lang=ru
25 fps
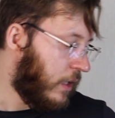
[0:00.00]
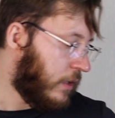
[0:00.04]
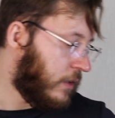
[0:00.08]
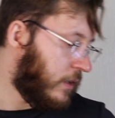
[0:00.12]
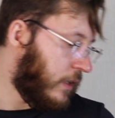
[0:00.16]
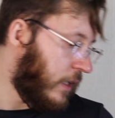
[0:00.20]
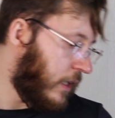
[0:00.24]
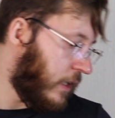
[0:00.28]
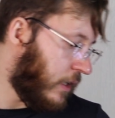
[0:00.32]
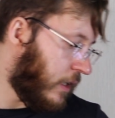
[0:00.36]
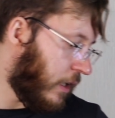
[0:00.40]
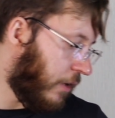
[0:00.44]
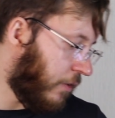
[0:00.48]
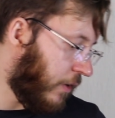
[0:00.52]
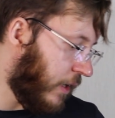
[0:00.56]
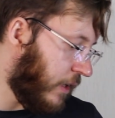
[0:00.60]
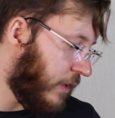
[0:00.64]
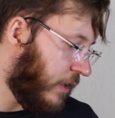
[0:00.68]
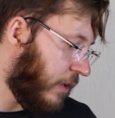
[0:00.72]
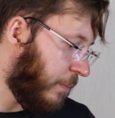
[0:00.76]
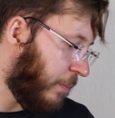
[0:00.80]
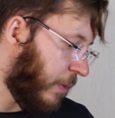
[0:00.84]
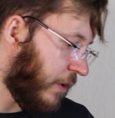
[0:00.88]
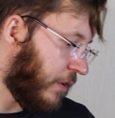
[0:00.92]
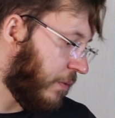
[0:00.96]
И
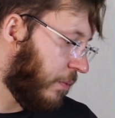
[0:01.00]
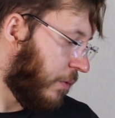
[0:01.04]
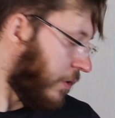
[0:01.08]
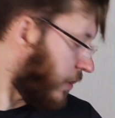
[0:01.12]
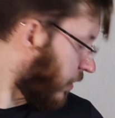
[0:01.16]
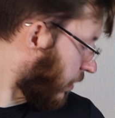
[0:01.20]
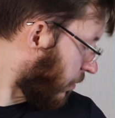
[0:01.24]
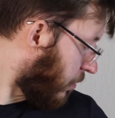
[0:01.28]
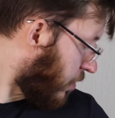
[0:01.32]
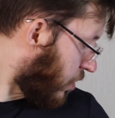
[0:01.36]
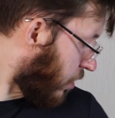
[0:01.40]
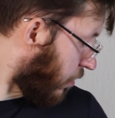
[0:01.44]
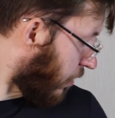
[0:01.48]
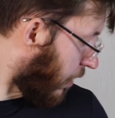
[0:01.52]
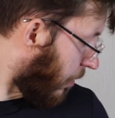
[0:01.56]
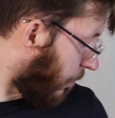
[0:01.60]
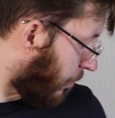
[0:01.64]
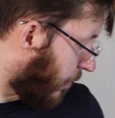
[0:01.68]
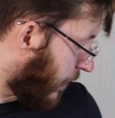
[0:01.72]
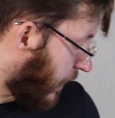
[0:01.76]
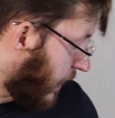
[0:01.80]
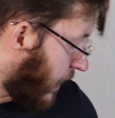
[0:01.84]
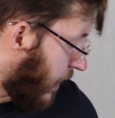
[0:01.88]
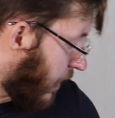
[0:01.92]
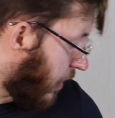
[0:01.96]
давайте посмотрим, что
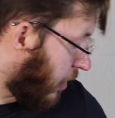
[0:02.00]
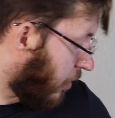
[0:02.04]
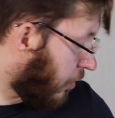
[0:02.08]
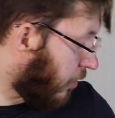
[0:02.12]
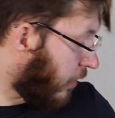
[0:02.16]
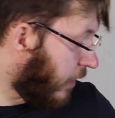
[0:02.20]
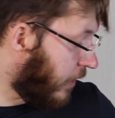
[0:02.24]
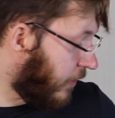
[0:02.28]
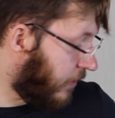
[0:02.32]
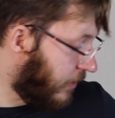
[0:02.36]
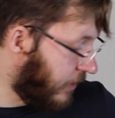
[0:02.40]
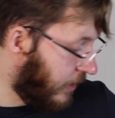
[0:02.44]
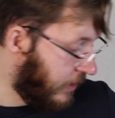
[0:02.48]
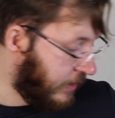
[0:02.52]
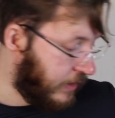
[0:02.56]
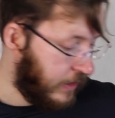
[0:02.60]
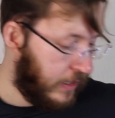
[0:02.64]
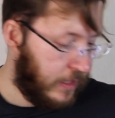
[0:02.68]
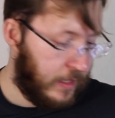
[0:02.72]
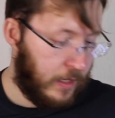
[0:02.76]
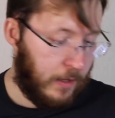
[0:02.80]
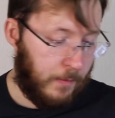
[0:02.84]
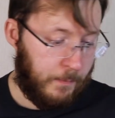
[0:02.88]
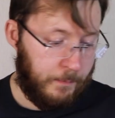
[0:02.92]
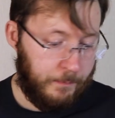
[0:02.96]
нам приехало из
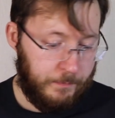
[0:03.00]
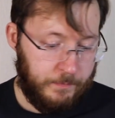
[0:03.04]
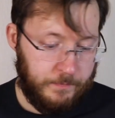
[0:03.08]
Китая.